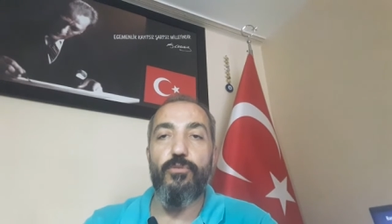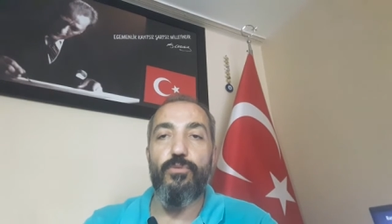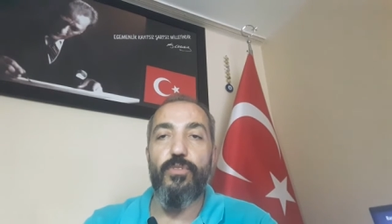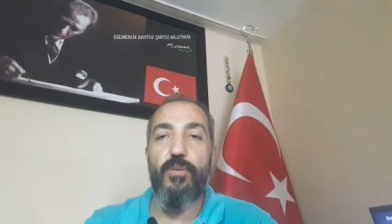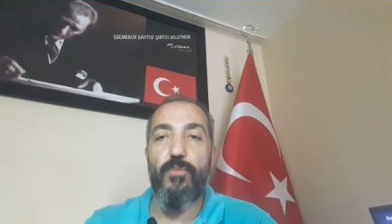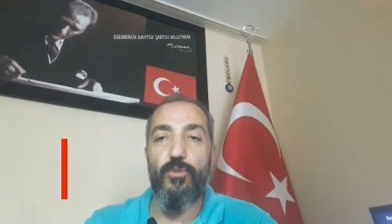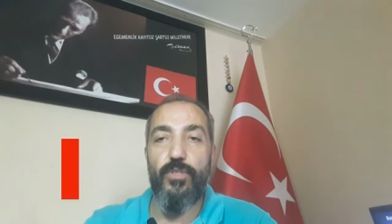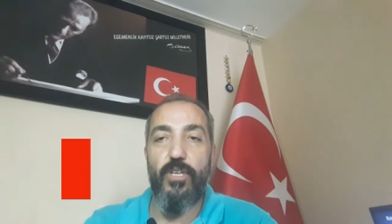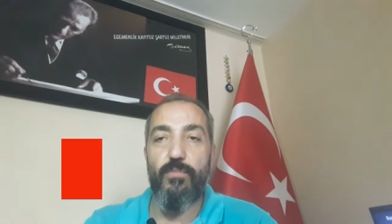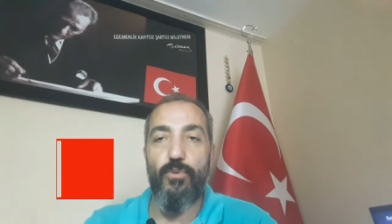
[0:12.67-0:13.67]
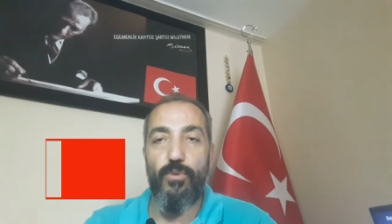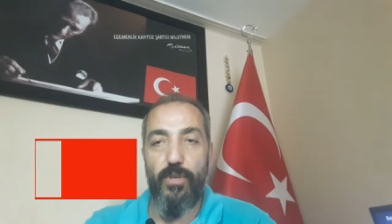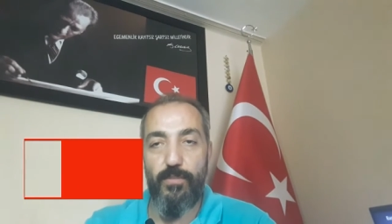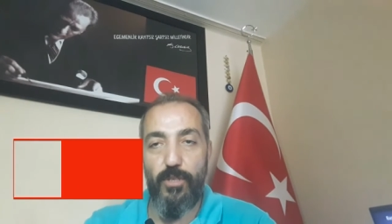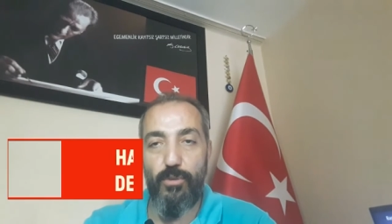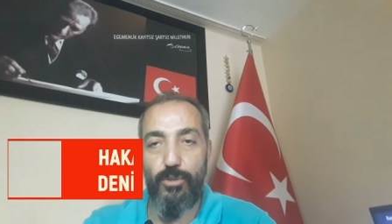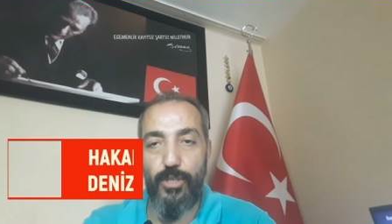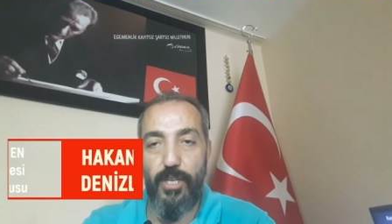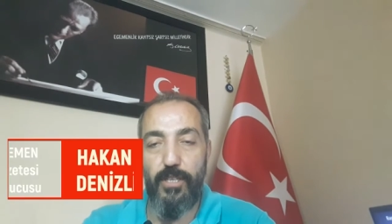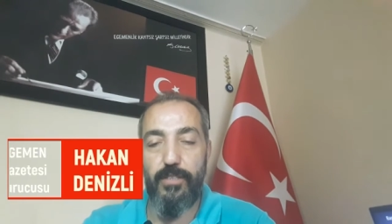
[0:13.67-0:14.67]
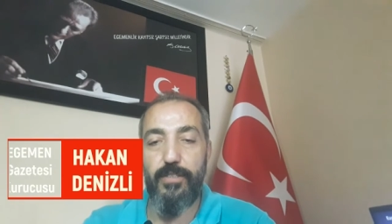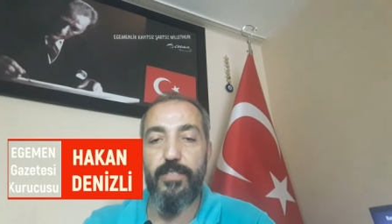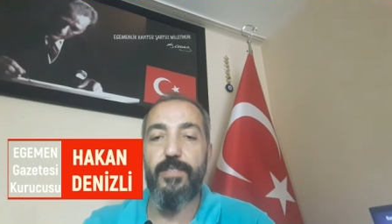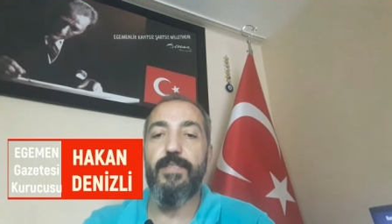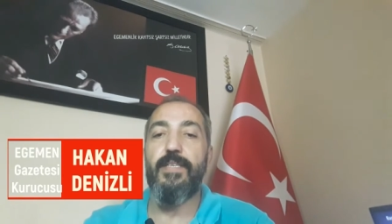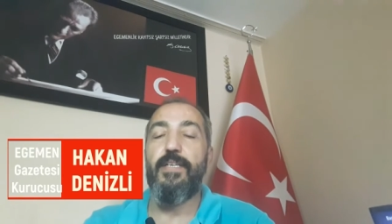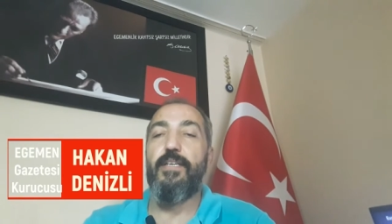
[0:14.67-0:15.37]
gündeme özel programına hoş geldiniz.